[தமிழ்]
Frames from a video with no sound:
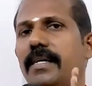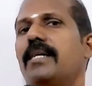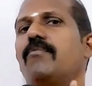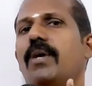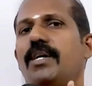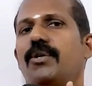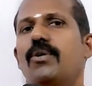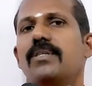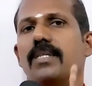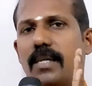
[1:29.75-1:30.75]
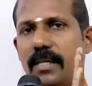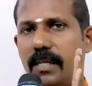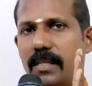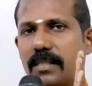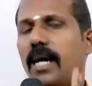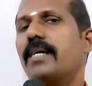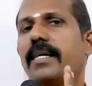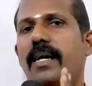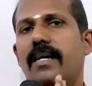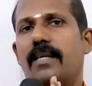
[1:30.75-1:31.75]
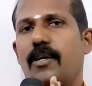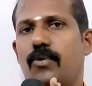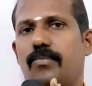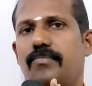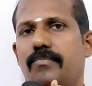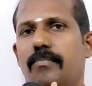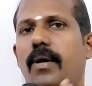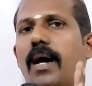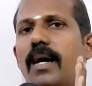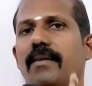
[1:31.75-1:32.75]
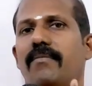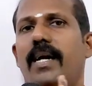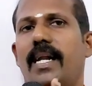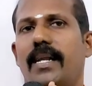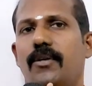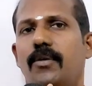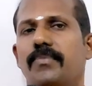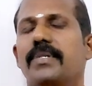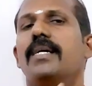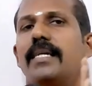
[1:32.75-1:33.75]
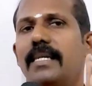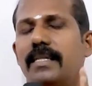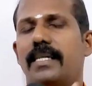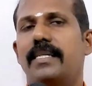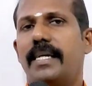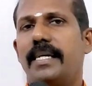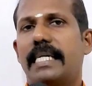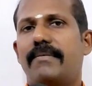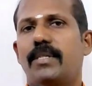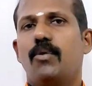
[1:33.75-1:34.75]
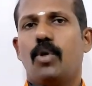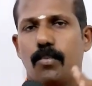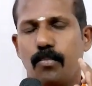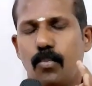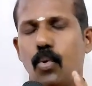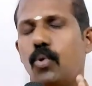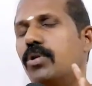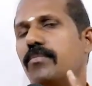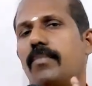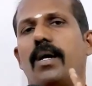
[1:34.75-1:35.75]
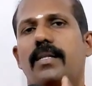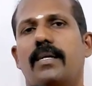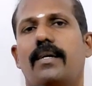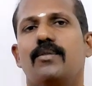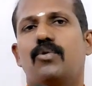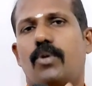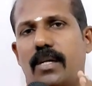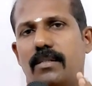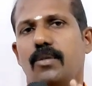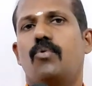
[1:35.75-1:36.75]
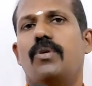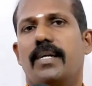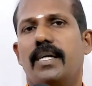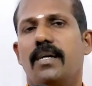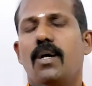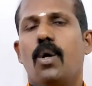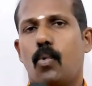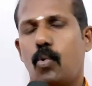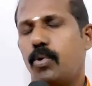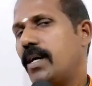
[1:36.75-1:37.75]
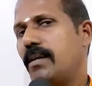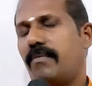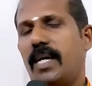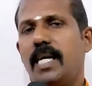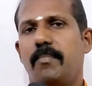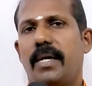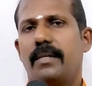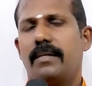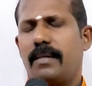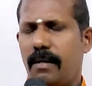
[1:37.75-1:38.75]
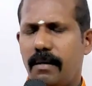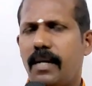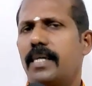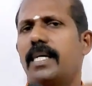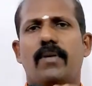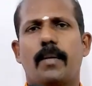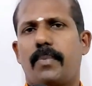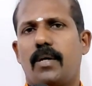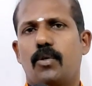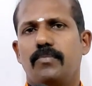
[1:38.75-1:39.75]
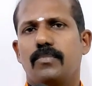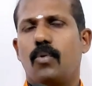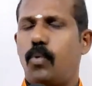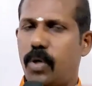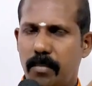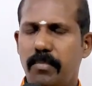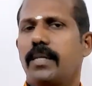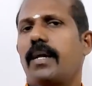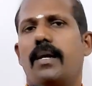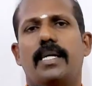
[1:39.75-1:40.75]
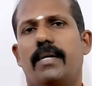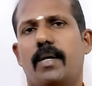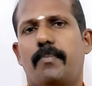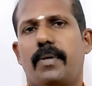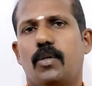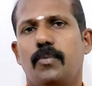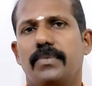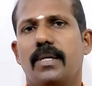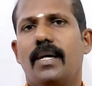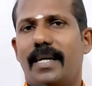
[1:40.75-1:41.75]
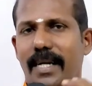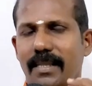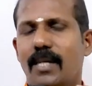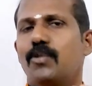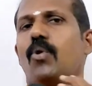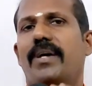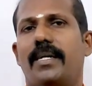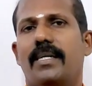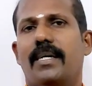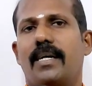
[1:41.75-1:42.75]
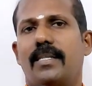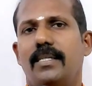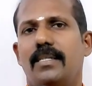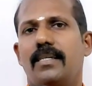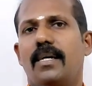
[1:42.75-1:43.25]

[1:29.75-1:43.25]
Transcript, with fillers: இரவுலேயோ சாயங்காலத்துலேயோ மாலை வேலையிலையோ இந்த ட்ரிங்கை வந்து ஒரு மூணு மாதங்கள் தொடர்ந்து கொடுங்க உடல் வலிமை நல்லா டெவலப் ஆகும் உடம்பு நல்லா டெவலப் ஆகும் இரத்த சோகை இருக்காது